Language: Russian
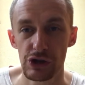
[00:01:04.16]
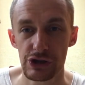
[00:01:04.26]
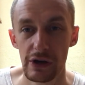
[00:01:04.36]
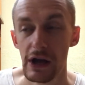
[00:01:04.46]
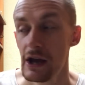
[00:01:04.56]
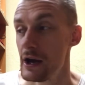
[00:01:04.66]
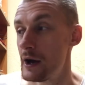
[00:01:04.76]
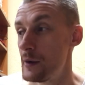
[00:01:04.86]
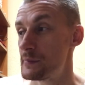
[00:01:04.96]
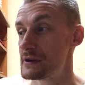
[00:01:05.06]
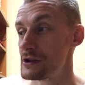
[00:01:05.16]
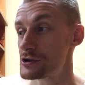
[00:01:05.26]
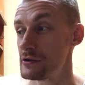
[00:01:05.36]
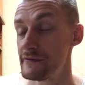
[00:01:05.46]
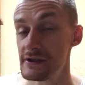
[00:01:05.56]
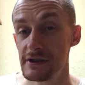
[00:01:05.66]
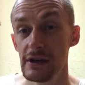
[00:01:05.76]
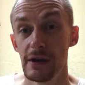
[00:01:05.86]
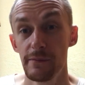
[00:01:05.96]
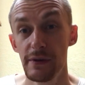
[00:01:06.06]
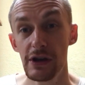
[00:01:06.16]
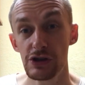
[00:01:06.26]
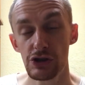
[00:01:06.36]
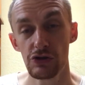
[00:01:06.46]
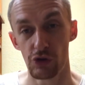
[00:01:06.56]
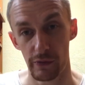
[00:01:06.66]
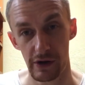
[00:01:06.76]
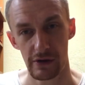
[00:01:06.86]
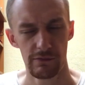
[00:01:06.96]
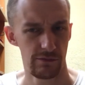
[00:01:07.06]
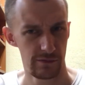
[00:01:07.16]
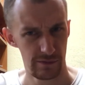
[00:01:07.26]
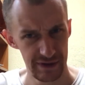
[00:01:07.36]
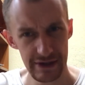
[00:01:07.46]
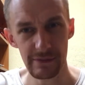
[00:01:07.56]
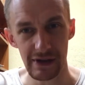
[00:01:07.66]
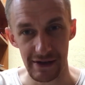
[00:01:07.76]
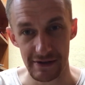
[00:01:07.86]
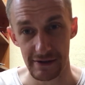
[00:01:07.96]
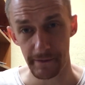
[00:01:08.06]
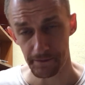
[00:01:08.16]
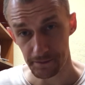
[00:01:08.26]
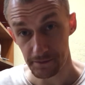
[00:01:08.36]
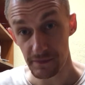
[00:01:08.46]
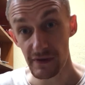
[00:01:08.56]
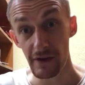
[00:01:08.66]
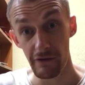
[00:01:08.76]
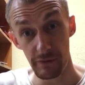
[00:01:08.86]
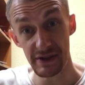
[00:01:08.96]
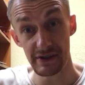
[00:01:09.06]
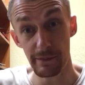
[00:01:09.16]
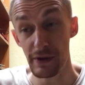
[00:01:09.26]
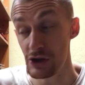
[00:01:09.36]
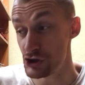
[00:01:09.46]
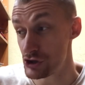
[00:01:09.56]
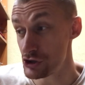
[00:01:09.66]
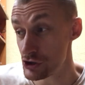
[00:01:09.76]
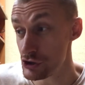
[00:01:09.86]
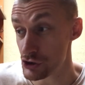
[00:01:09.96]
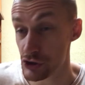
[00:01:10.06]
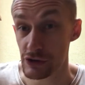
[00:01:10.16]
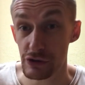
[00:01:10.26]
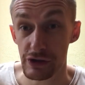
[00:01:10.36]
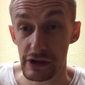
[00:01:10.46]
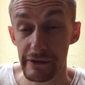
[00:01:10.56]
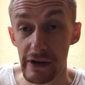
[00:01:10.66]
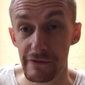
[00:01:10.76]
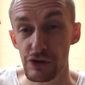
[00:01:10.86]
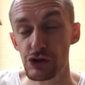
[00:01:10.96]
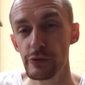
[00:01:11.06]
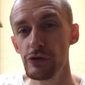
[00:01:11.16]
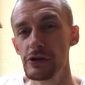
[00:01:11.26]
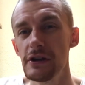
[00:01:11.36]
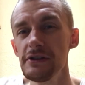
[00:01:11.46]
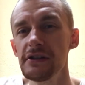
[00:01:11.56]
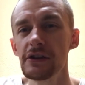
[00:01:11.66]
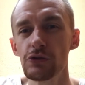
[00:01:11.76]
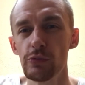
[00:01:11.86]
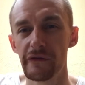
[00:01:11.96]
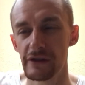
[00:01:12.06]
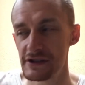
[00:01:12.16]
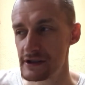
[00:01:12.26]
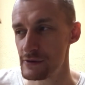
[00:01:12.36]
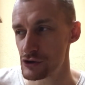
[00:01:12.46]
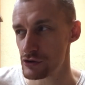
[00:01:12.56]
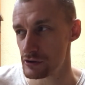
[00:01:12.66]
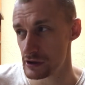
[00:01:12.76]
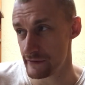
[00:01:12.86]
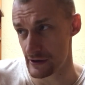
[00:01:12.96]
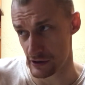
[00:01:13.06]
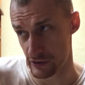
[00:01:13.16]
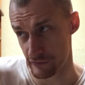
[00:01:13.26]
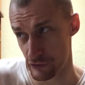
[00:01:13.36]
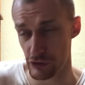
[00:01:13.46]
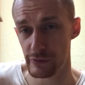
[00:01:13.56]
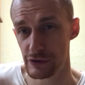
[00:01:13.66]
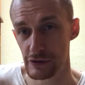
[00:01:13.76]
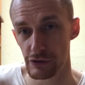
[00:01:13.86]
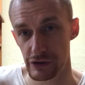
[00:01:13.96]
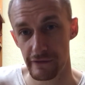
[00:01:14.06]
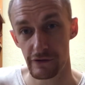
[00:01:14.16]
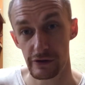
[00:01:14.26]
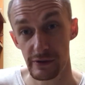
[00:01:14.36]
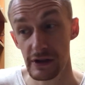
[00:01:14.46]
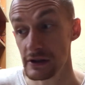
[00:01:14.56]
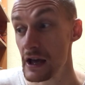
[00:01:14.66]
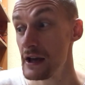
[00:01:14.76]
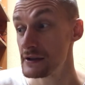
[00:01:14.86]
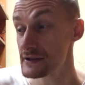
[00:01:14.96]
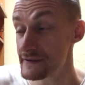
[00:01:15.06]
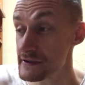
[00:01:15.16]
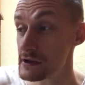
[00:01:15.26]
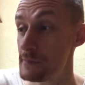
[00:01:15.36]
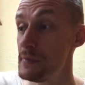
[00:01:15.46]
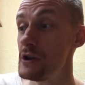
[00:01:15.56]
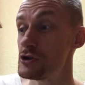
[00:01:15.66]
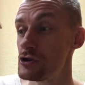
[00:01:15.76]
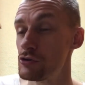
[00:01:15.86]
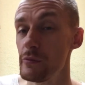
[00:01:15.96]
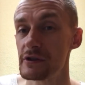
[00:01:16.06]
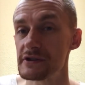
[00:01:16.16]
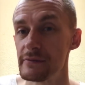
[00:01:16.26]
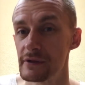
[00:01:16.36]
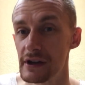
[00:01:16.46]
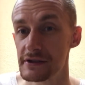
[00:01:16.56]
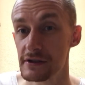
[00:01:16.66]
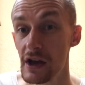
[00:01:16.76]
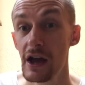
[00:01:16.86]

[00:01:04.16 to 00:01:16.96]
даже э, предложил ввести перечень номер 17 вместо перечня технически сложных товаров, чтобы люди не додумывали себе, что этот товар вроде бы сложный, вроде бы нет, назвать это перечень номер 17.